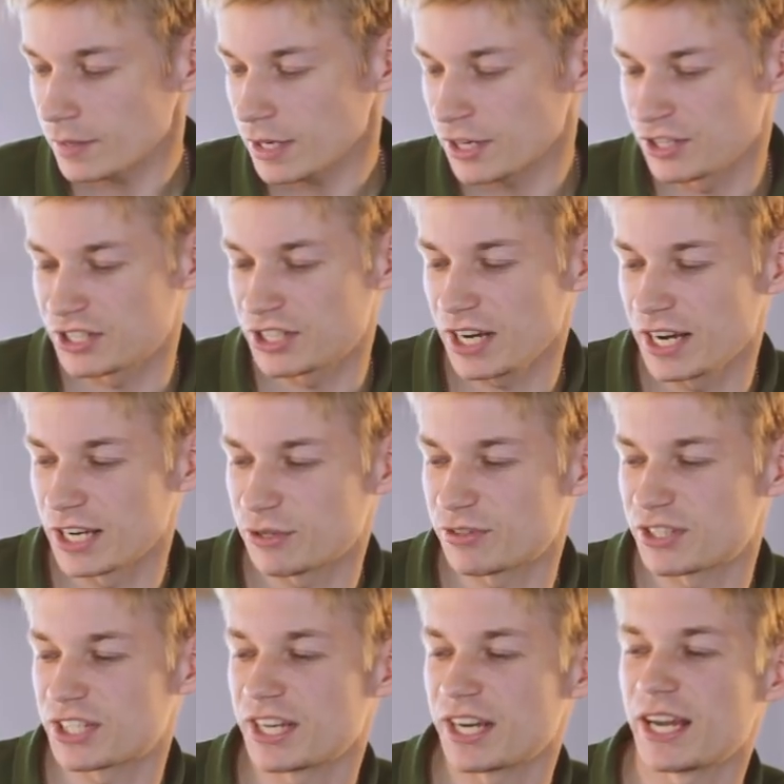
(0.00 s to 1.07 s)
Здесь
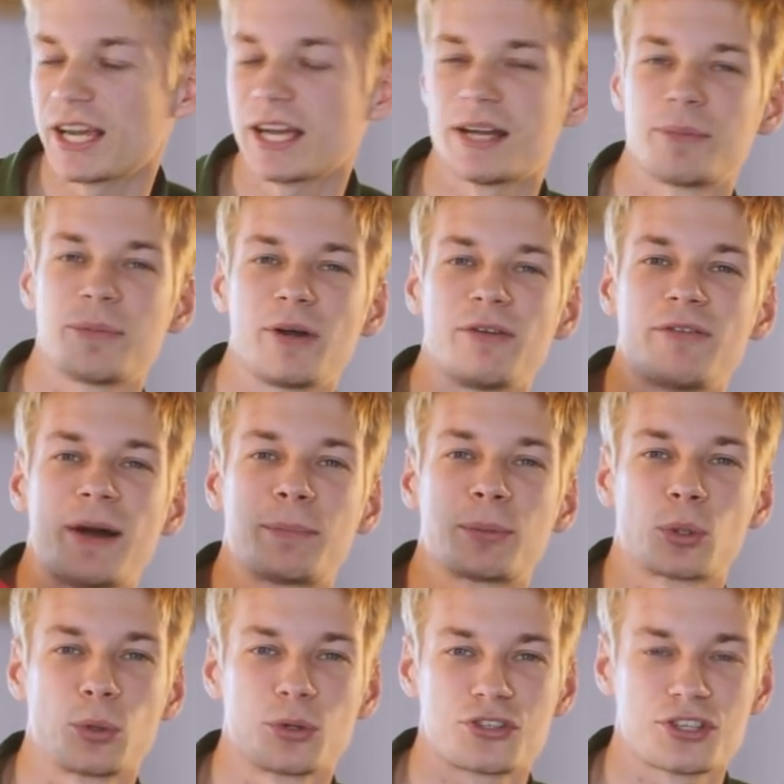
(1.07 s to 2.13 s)
все
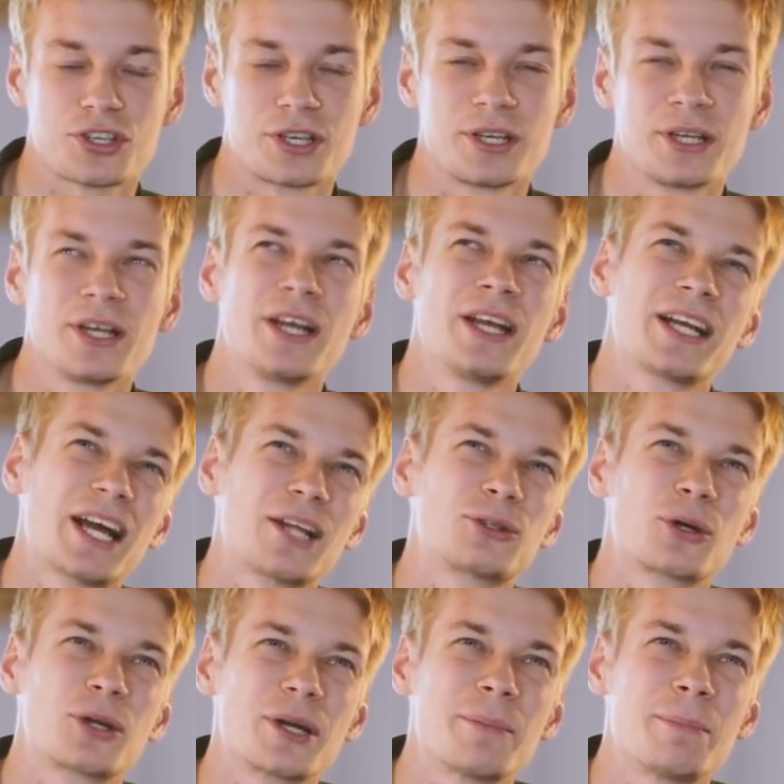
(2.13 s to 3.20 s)
вопросы,
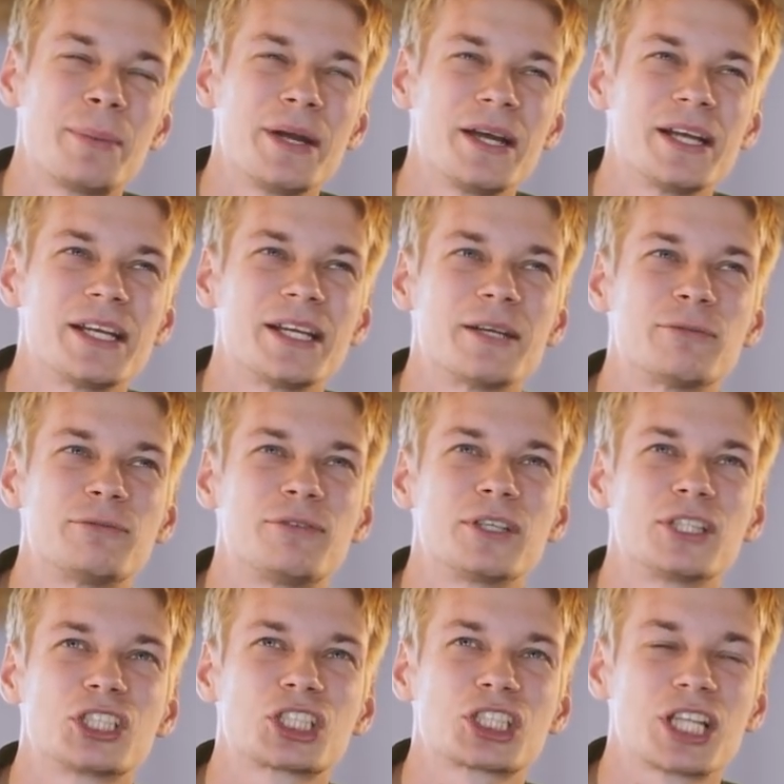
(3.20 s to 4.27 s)
которые были
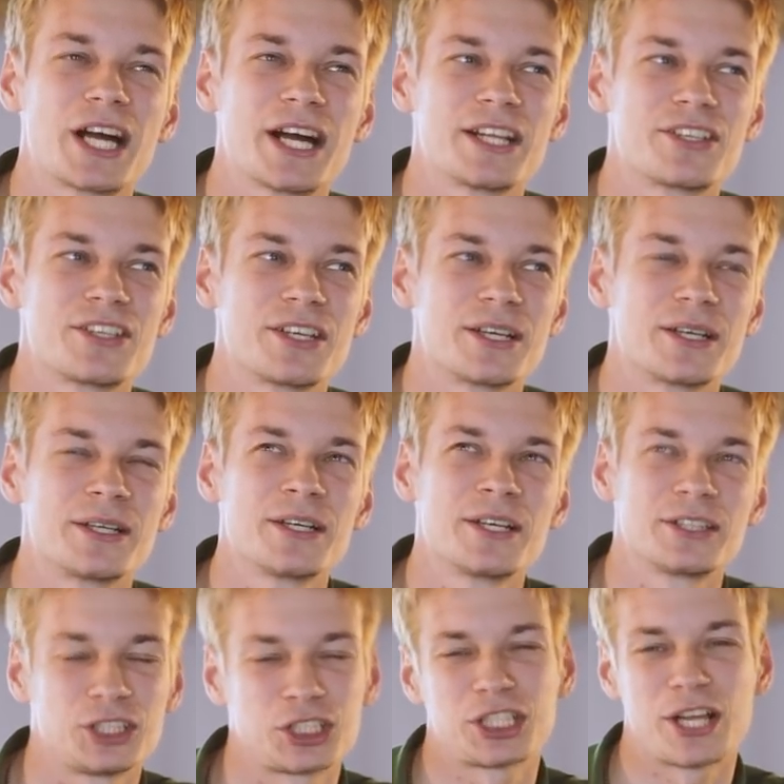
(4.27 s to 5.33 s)
в
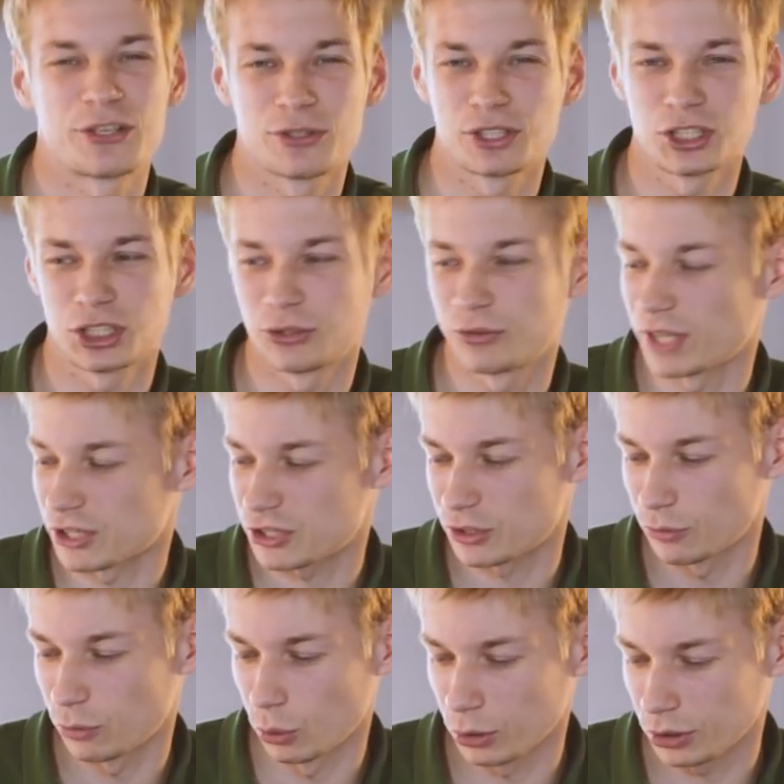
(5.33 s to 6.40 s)
ШАДе, начиная с
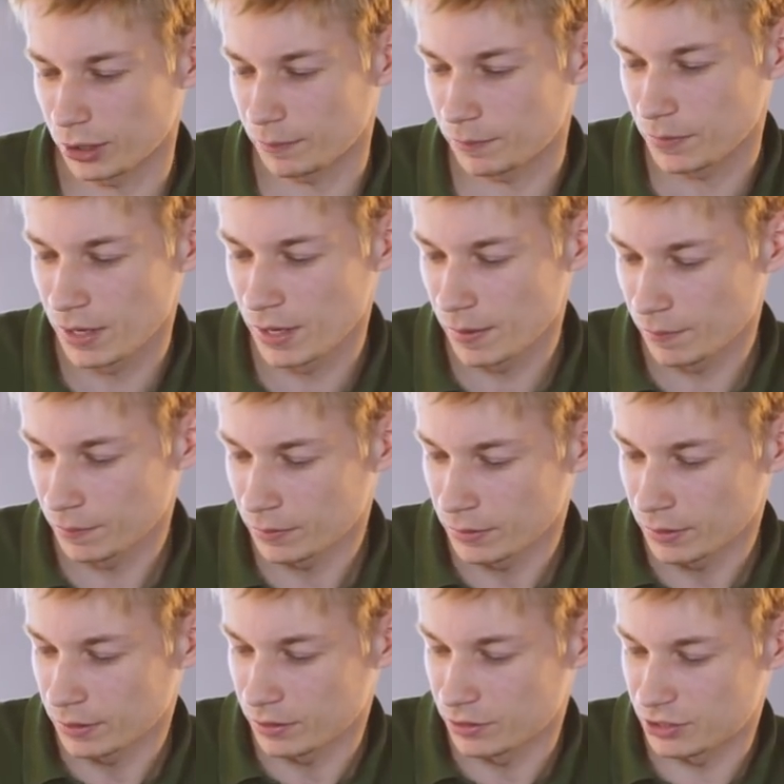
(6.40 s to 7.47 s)
2012 года.
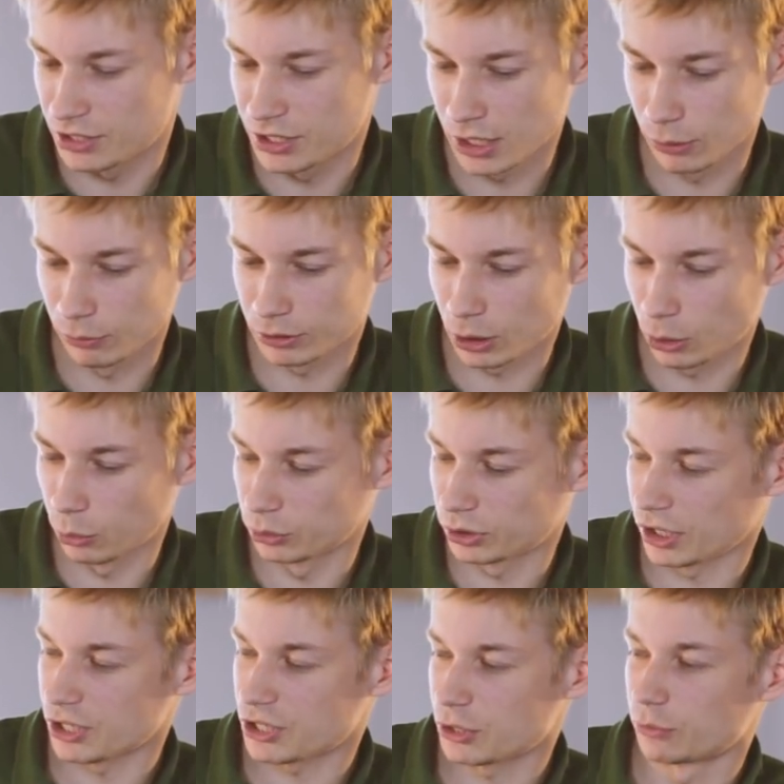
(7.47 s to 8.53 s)
Сделал вот такую вот
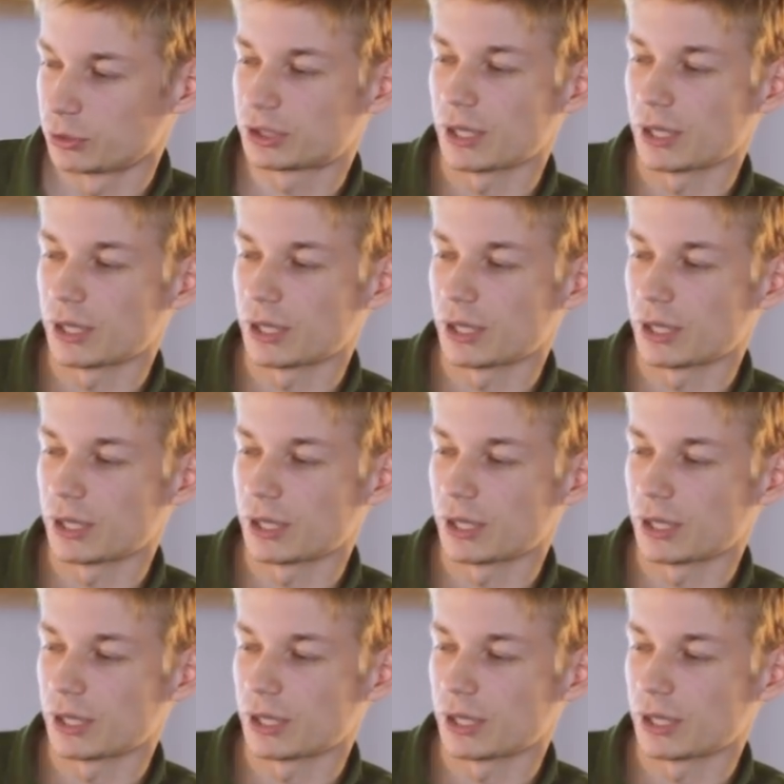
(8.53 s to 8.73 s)
красивую